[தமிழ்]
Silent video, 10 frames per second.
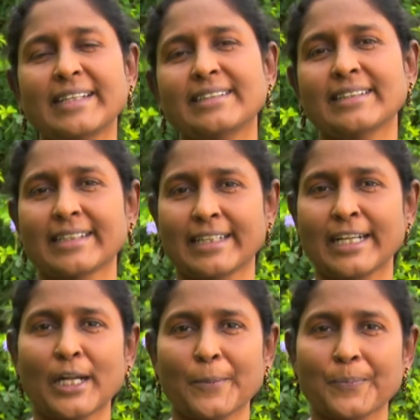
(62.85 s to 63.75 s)

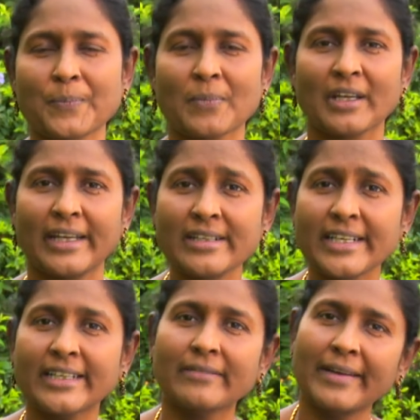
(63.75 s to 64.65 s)
வைத்திருக்கிறார்
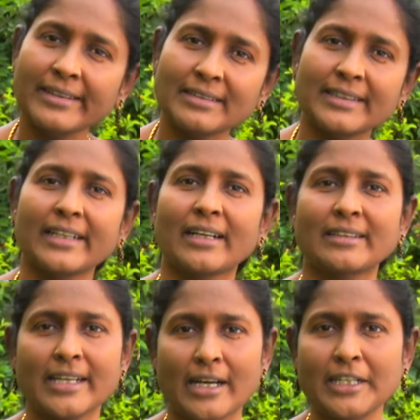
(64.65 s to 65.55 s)
இன்றைக்கு வேதத்தை
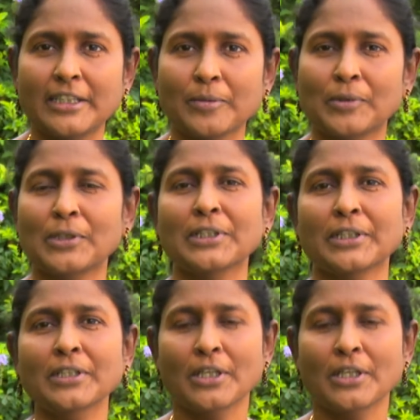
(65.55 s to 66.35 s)
நான் தியானித்த பொழுது